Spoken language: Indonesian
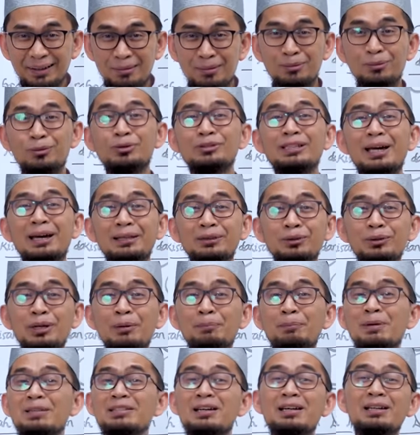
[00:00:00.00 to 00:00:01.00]
Nabi Musa itu udah
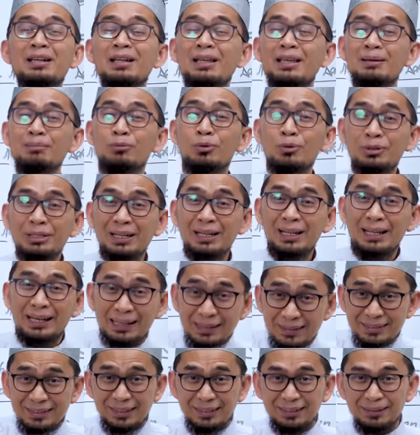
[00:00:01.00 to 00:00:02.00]
pisah dari ibunya dari
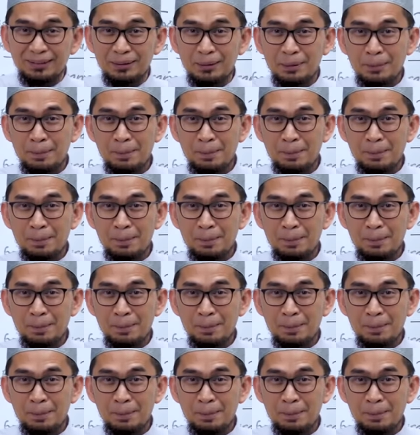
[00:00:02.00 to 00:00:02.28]
kecil